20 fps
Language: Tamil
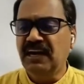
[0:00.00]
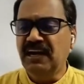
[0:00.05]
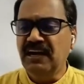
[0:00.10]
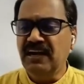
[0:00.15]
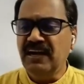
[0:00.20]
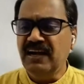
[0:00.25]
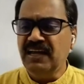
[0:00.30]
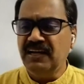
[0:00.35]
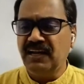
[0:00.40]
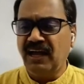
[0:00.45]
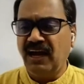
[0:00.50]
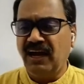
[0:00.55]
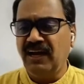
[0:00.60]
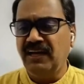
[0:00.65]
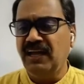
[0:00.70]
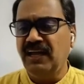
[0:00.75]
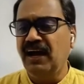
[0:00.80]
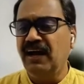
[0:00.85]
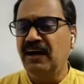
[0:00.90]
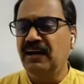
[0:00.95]
எள்ளி
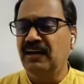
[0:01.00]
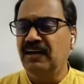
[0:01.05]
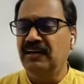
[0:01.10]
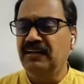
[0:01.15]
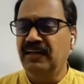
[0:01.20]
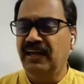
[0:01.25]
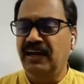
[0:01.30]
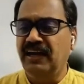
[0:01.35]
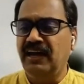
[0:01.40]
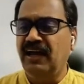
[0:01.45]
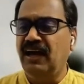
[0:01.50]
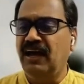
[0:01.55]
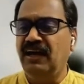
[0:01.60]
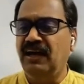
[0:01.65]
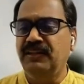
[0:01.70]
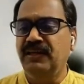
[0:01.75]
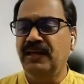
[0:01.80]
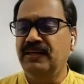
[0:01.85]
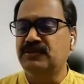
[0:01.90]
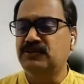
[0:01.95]
நகையாடல்
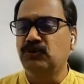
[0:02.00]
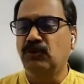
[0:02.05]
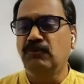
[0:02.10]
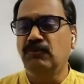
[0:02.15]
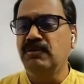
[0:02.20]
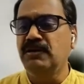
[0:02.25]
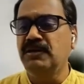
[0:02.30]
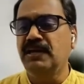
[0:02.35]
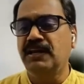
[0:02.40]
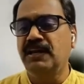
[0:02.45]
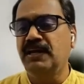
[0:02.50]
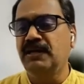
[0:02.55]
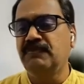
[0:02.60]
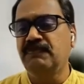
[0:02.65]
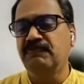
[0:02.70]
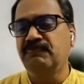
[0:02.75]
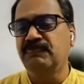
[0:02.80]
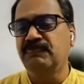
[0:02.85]
ஏற்காதே சோம்பி என